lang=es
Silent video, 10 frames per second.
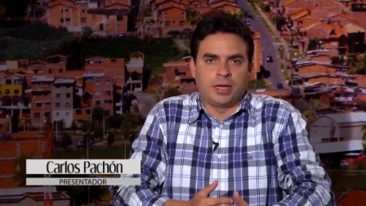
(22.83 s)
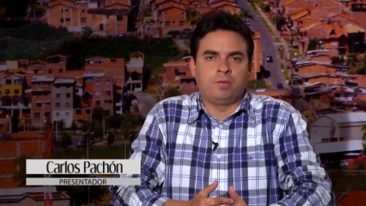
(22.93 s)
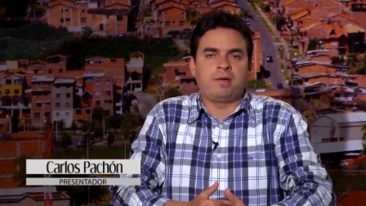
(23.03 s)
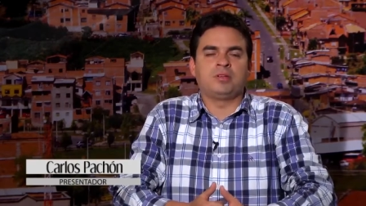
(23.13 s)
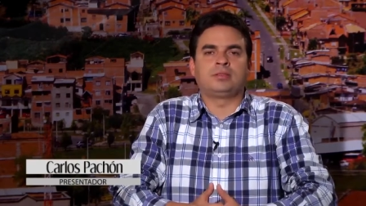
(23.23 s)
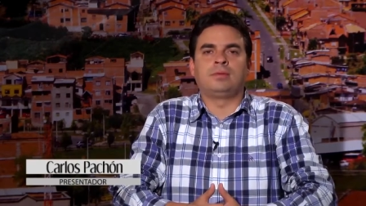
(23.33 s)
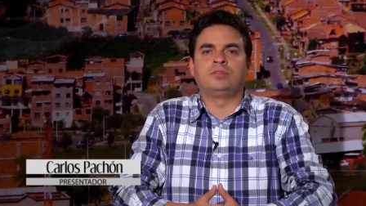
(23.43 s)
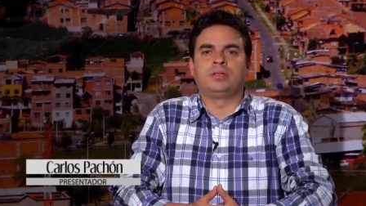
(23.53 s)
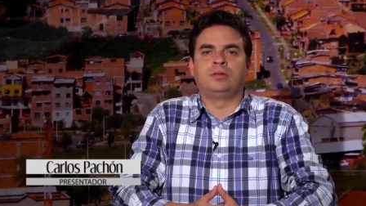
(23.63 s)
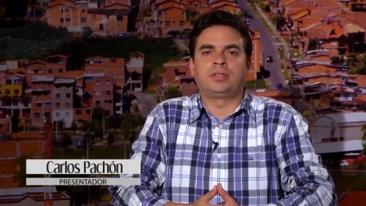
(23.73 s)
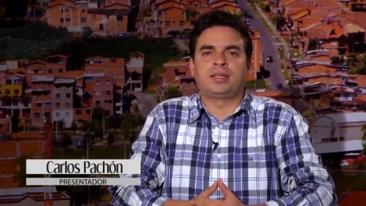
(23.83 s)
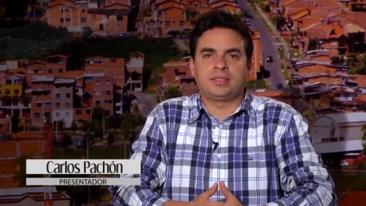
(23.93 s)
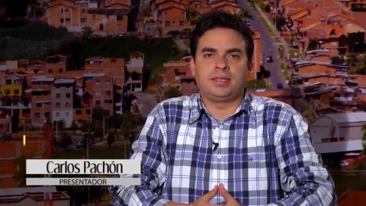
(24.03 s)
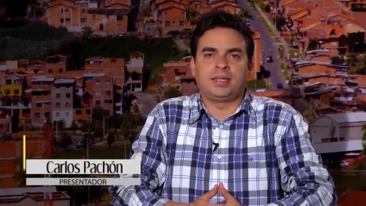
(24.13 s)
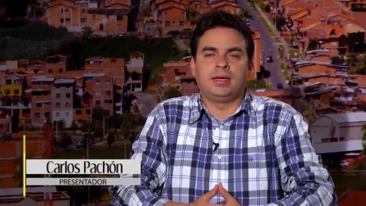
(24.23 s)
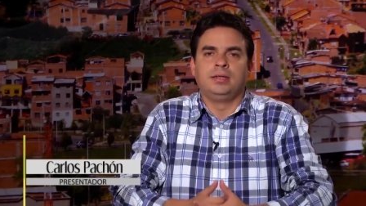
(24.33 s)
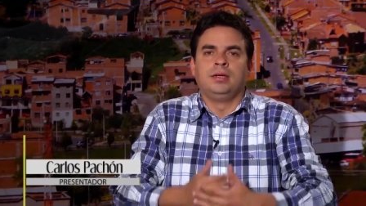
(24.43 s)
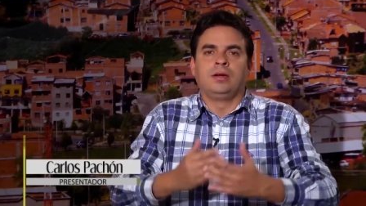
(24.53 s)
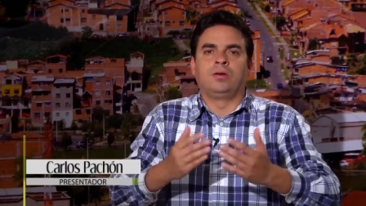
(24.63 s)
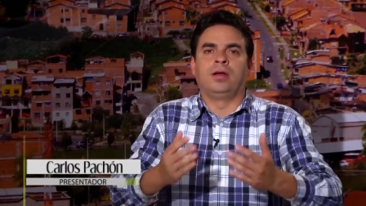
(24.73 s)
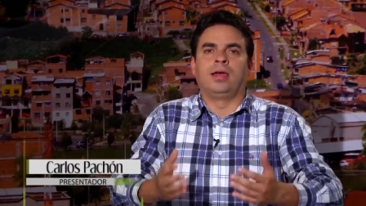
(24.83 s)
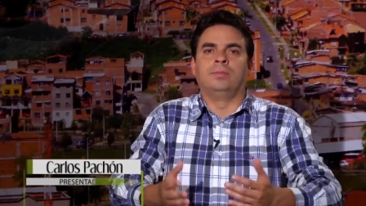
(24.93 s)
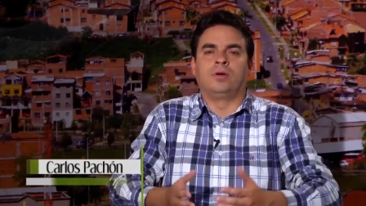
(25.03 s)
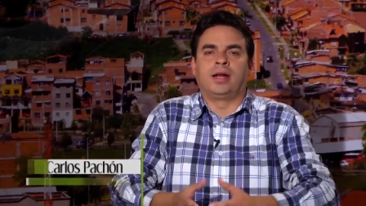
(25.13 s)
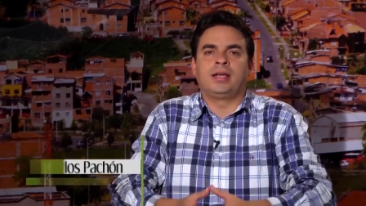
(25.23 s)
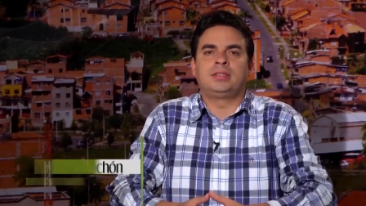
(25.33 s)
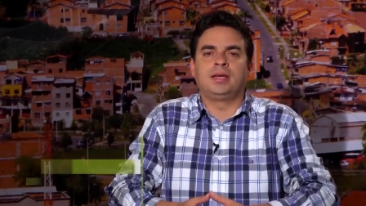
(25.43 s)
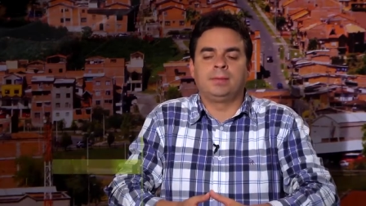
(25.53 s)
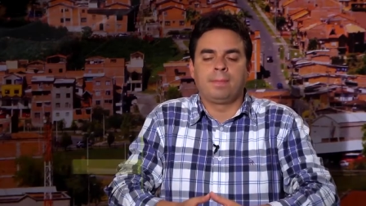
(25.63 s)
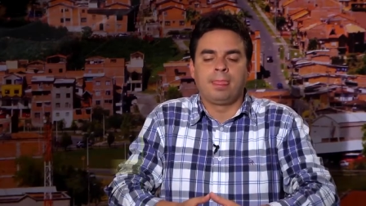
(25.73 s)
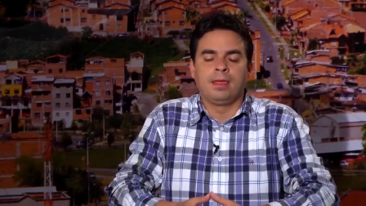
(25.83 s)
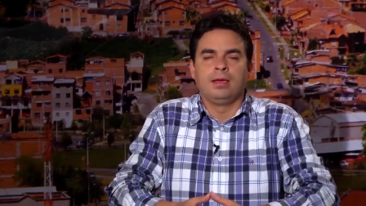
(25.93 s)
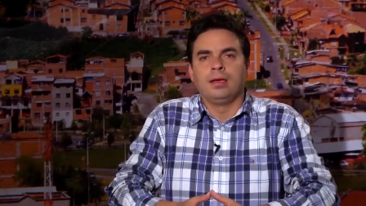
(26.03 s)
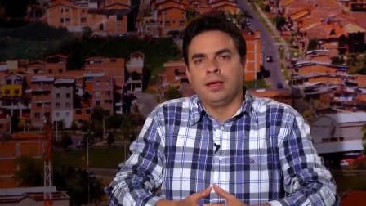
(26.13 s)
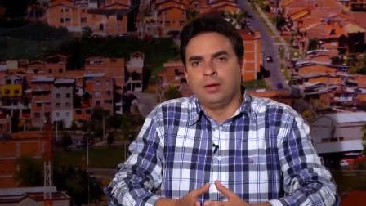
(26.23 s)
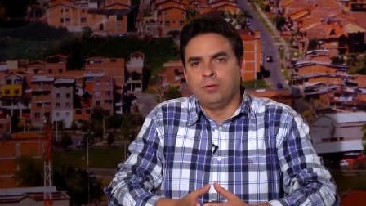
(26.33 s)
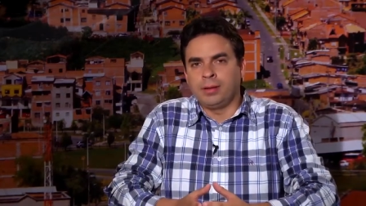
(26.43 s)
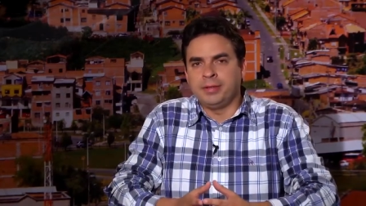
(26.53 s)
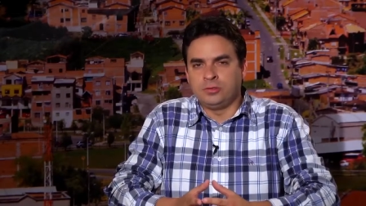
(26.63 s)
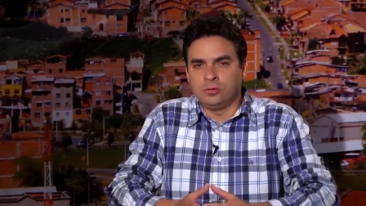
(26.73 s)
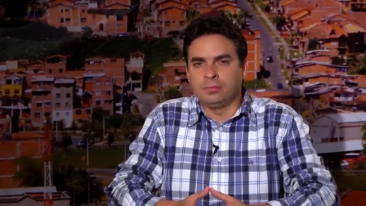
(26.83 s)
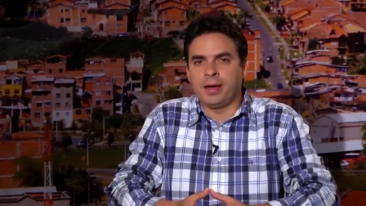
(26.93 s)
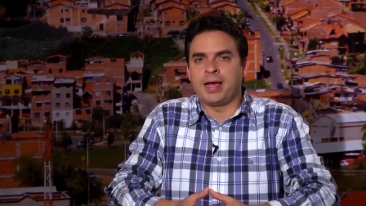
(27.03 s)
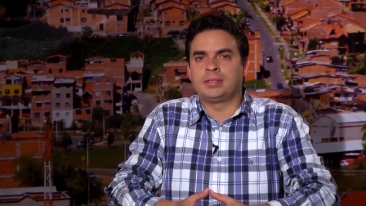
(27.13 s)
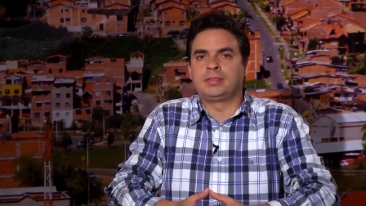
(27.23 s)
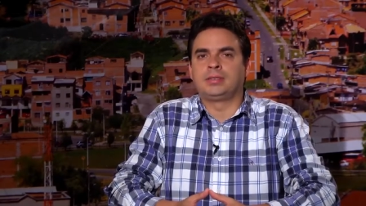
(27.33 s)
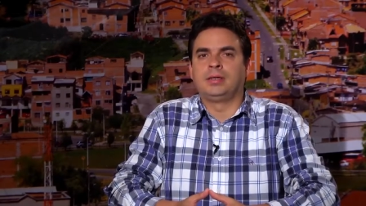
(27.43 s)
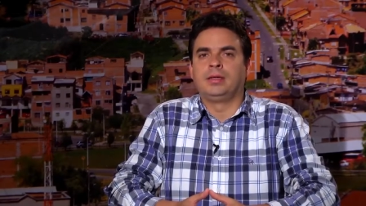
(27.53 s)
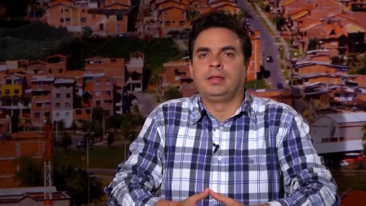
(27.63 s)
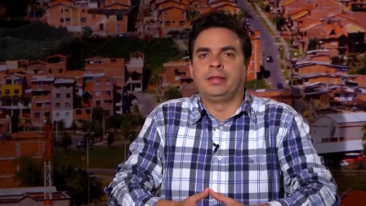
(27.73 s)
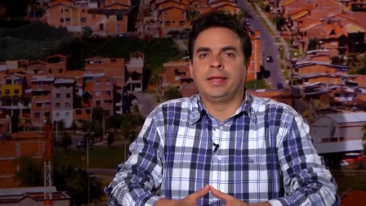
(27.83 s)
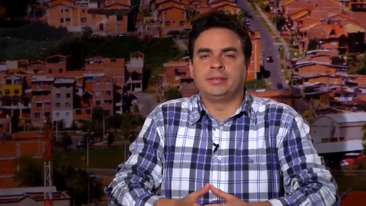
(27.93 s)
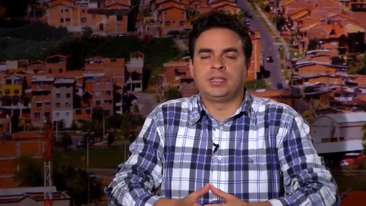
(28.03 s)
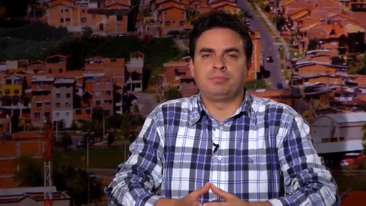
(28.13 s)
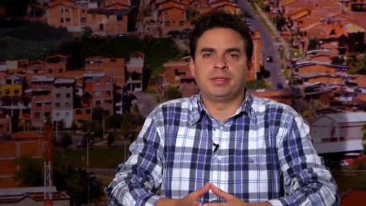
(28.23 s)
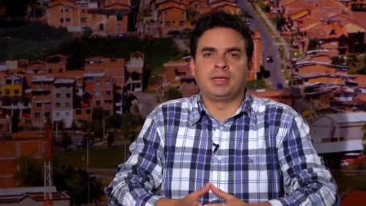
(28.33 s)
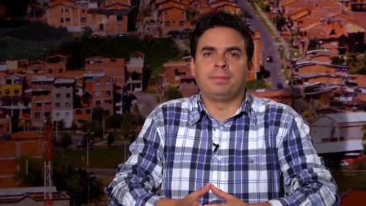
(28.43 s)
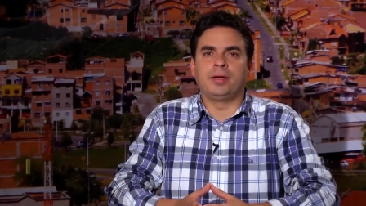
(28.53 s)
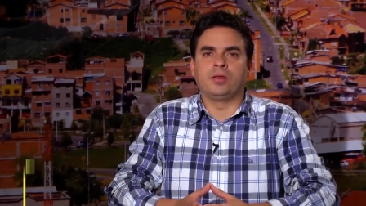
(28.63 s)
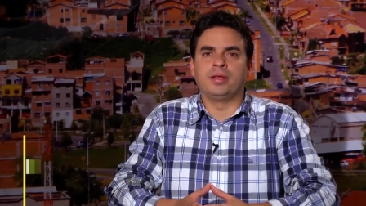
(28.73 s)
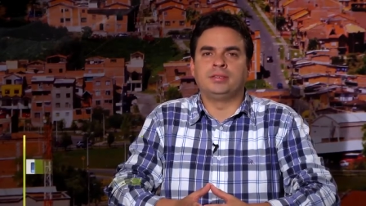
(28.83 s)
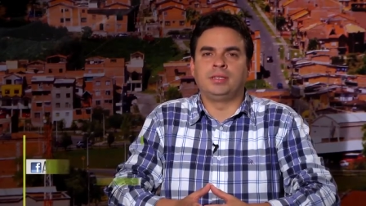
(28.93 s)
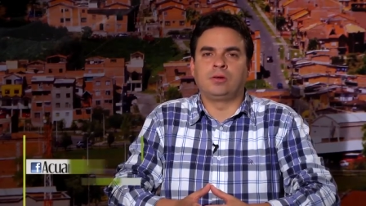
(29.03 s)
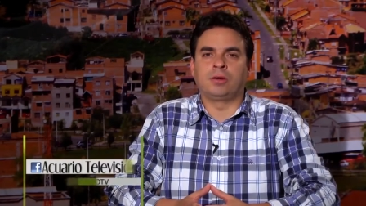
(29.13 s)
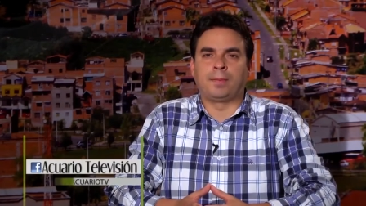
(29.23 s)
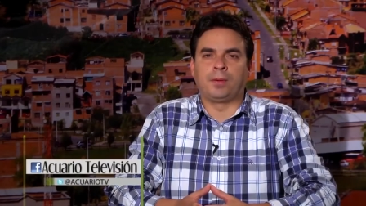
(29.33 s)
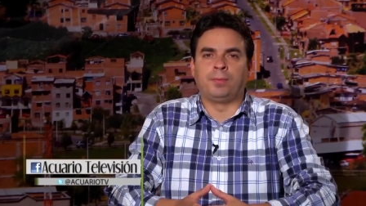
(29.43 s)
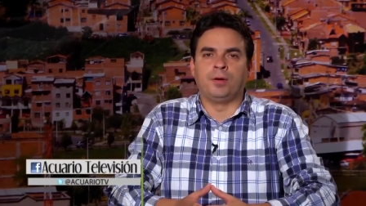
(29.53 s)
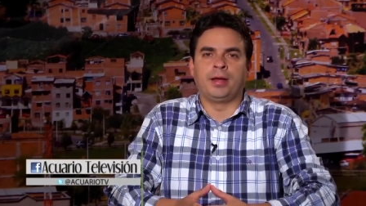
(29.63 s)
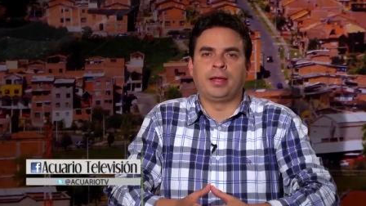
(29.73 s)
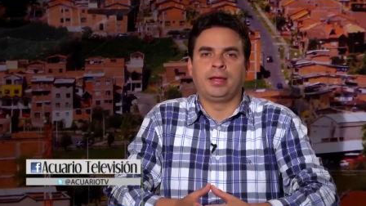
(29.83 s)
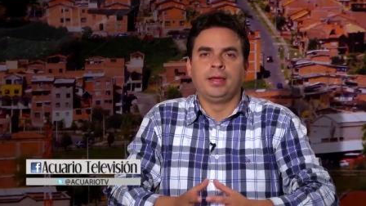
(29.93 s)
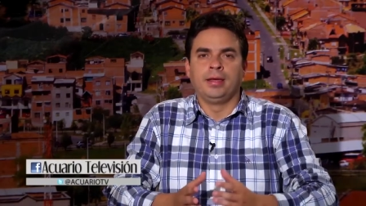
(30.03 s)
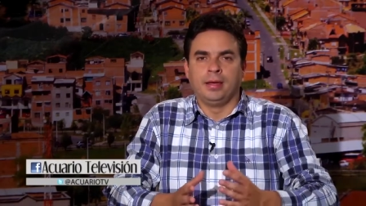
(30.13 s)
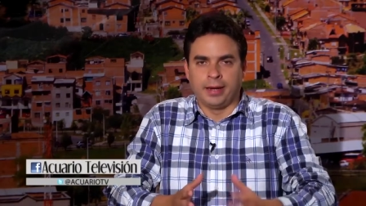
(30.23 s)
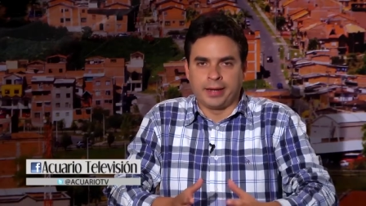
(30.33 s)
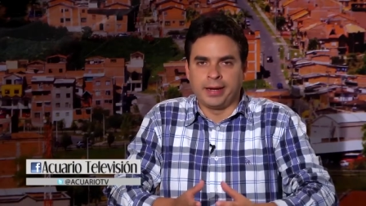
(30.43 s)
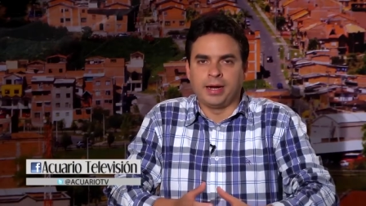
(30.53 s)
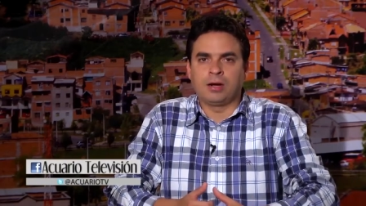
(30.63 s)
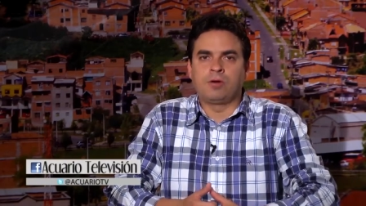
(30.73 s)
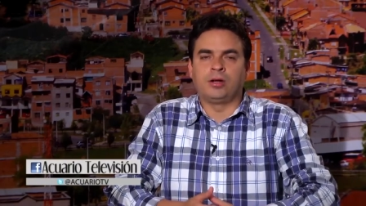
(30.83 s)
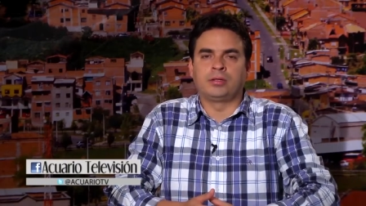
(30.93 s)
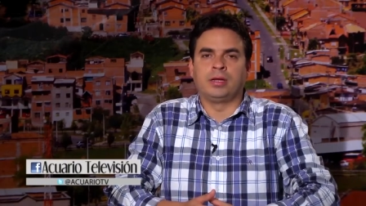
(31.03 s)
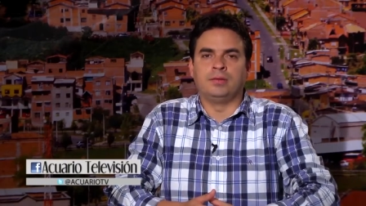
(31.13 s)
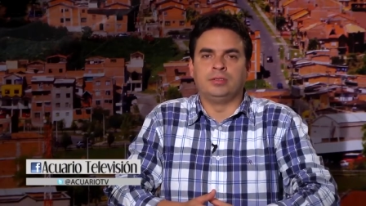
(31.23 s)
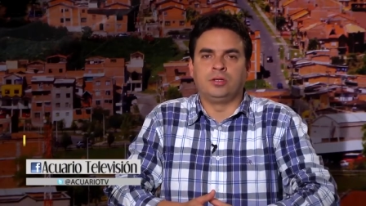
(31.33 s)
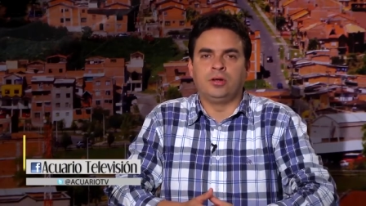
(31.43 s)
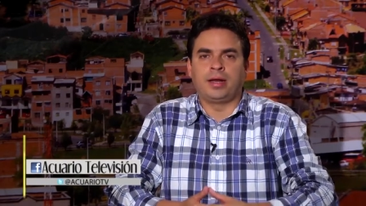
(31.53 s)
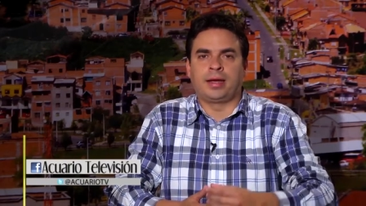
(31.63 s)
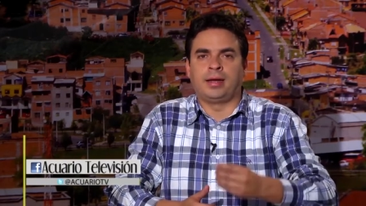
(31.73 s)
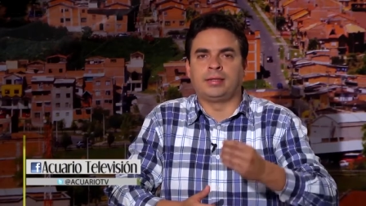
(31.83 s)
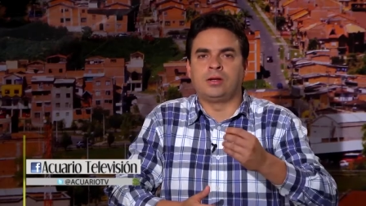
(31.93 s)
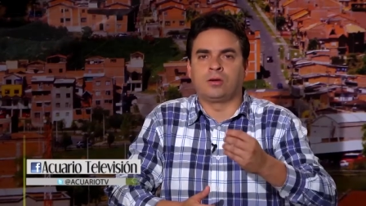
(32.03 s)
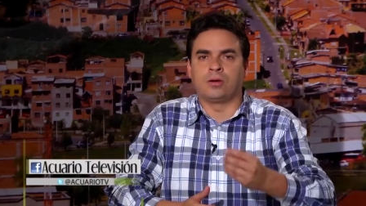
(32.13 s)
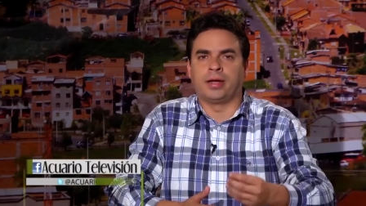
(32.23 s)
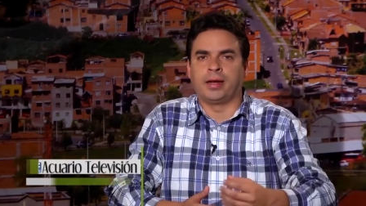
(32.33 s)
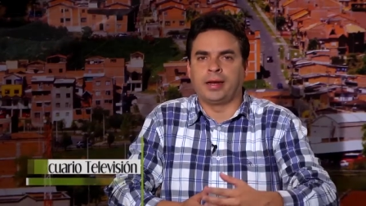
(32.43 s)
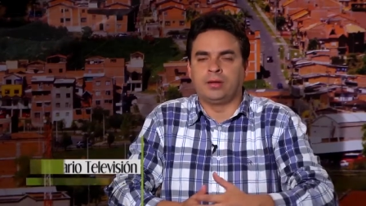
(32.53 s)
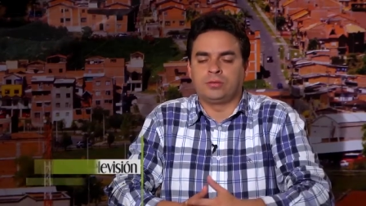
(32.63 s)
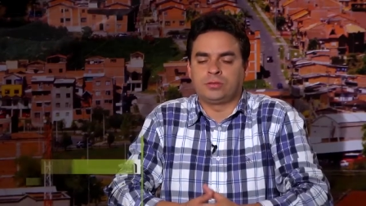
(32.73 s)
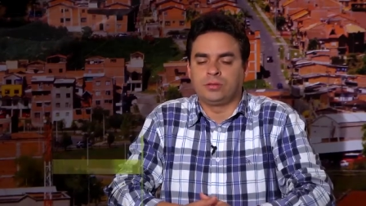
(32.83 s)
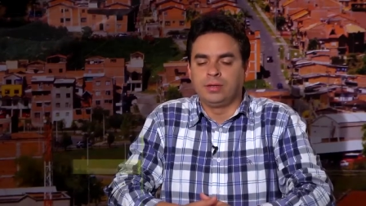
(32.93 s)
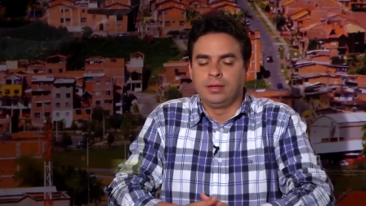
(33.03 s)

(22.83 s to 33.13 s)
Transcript: De nuevo estamos en otra cita con la democracia, en una emisión más de este especial periodístico que propone el canal Acuario Televisión, el canal de los rionegreros,